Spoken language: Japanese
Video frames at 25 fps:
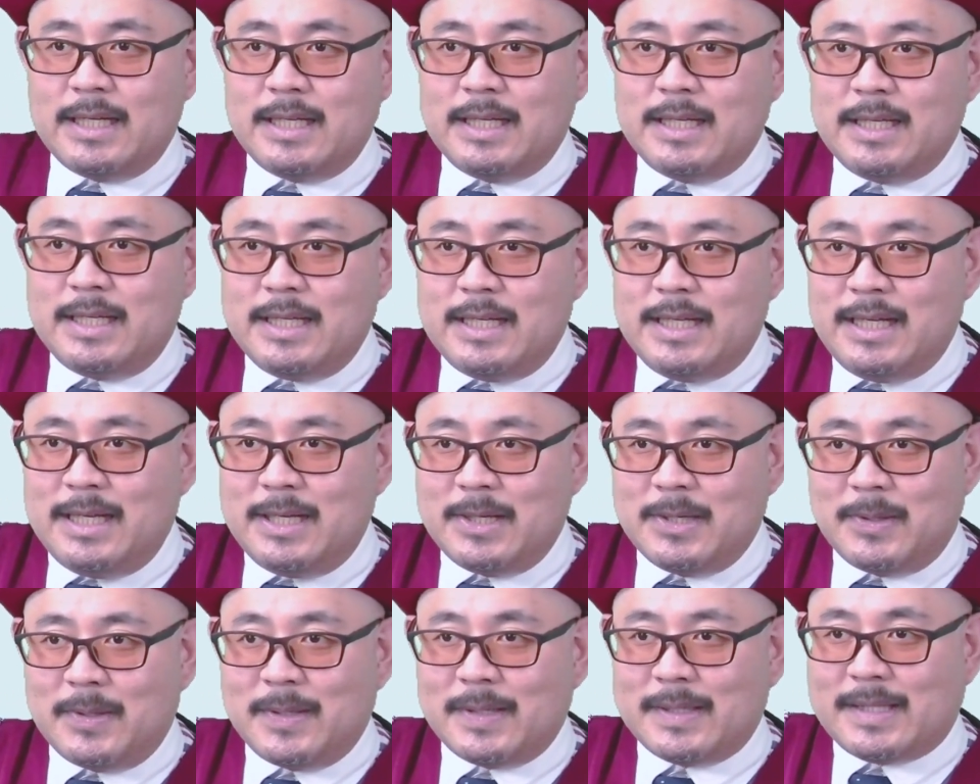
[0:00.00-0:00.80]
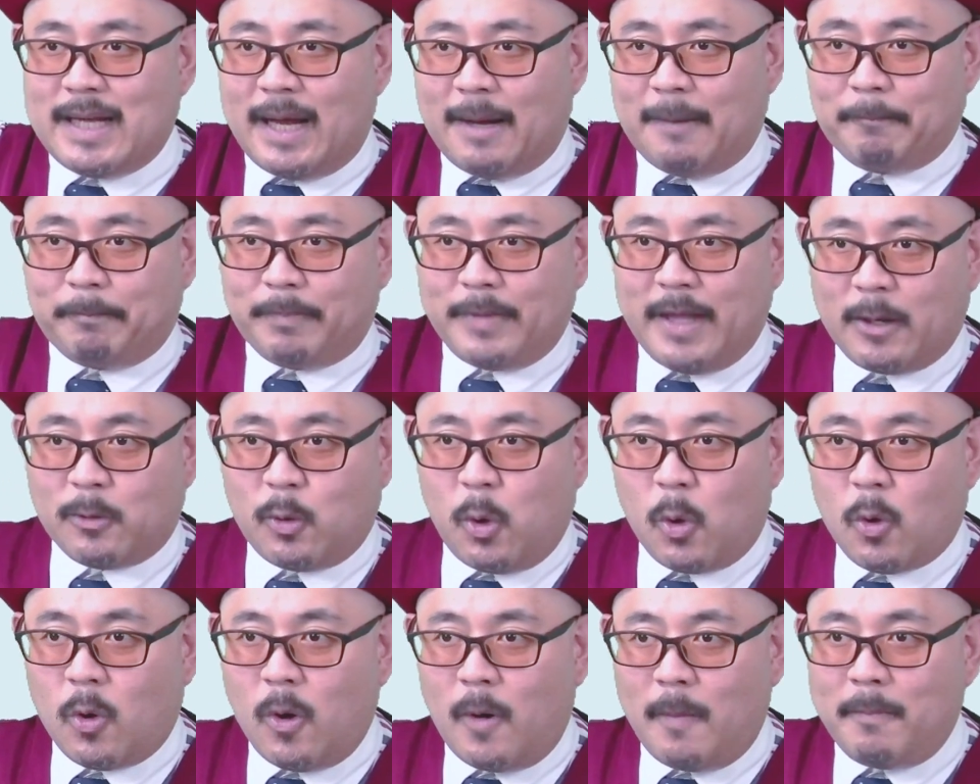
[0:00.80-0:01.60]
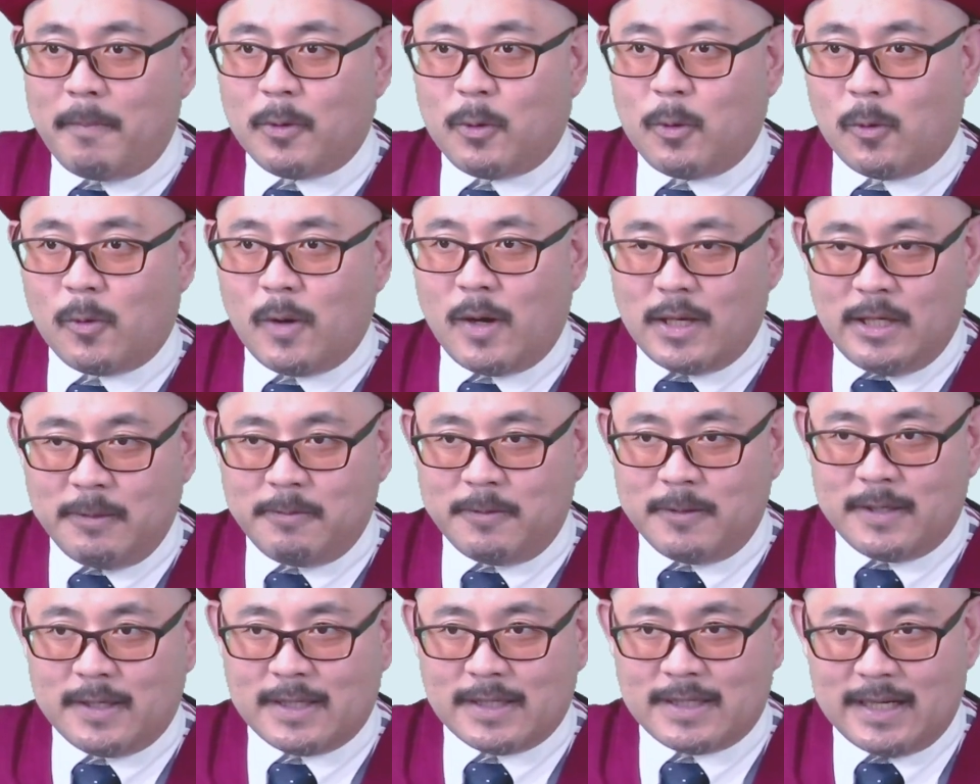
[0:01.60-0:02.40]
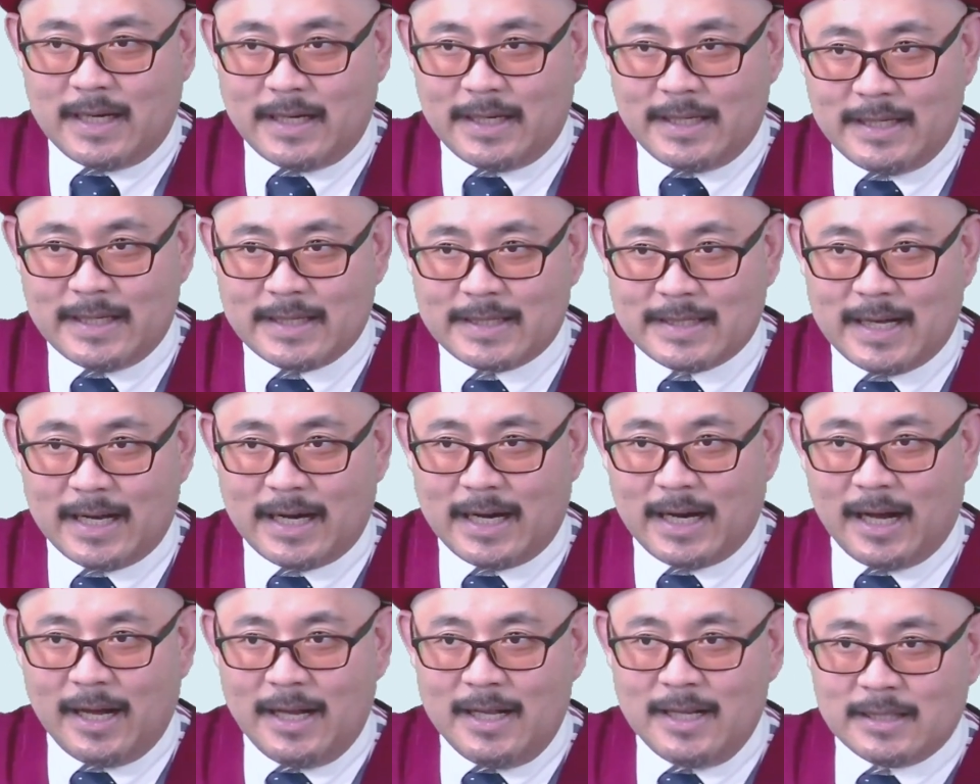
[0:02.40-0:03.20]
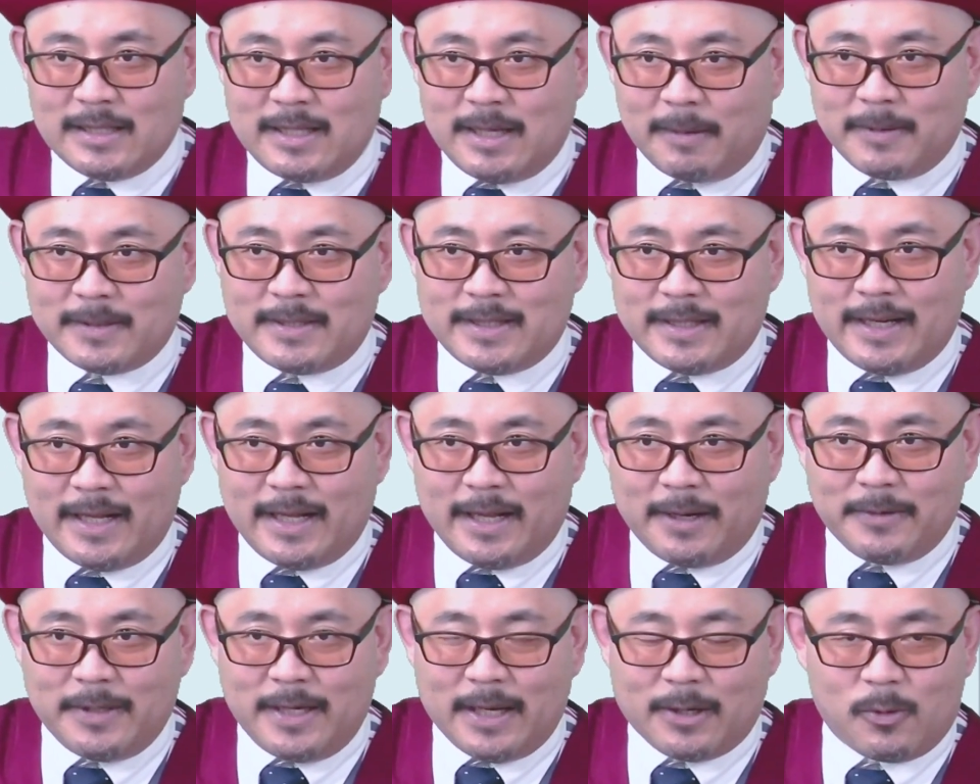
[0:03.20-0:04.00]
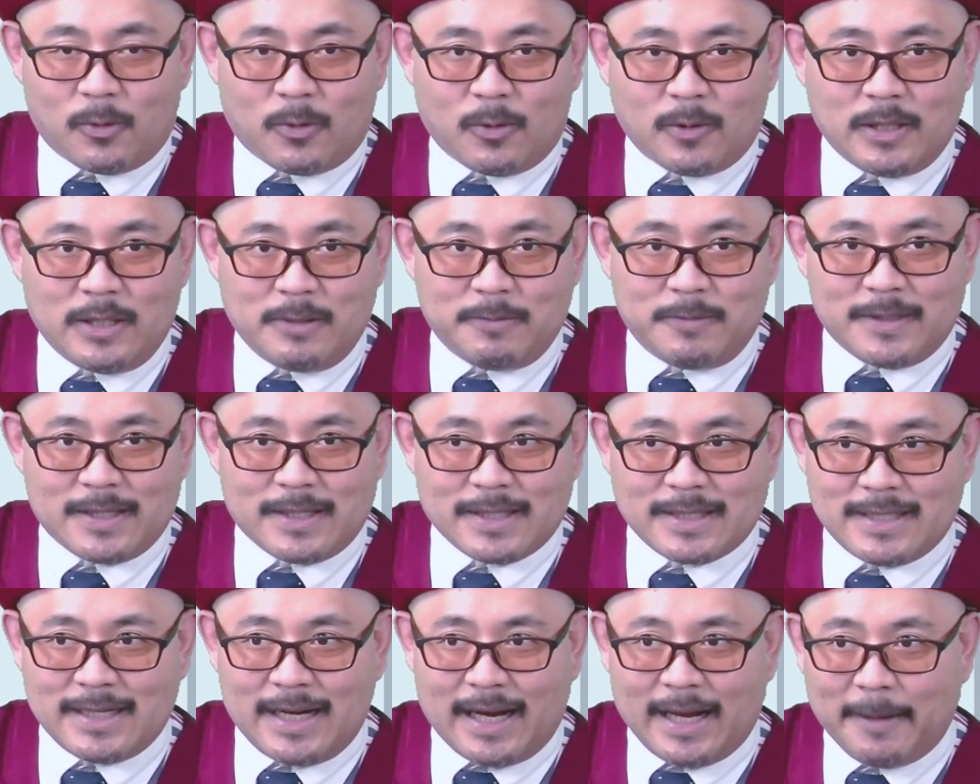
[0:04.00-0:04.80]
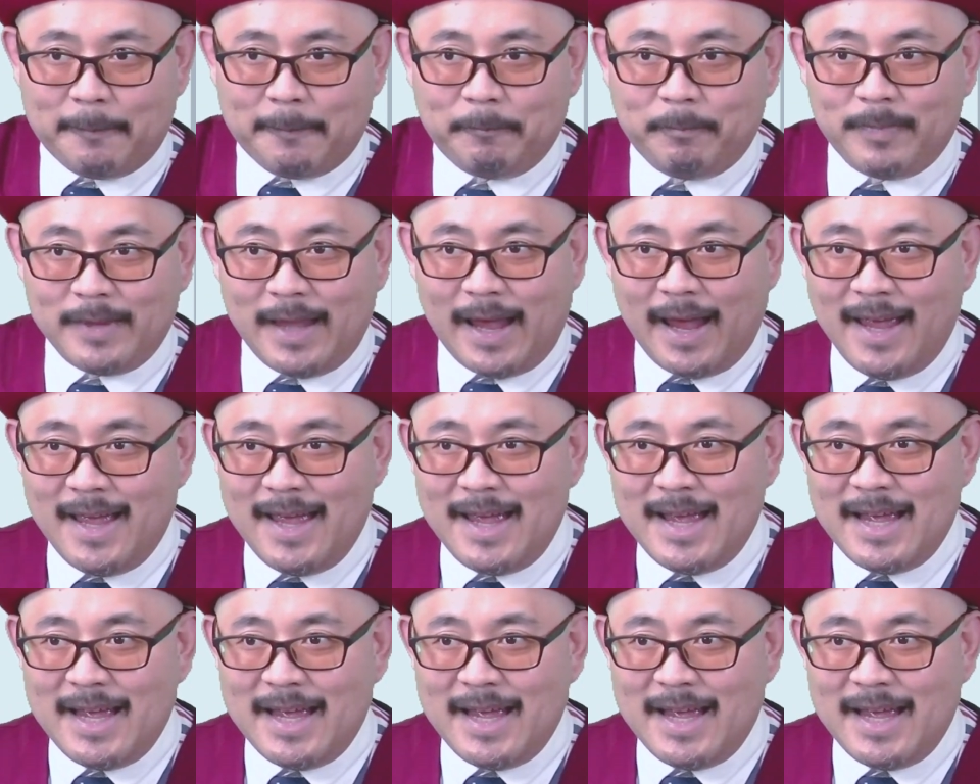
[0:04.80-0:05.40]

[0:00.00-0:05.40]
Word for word: にのさんで、ここここはに分割ラインですから騙されないように、ここに分割ラインね、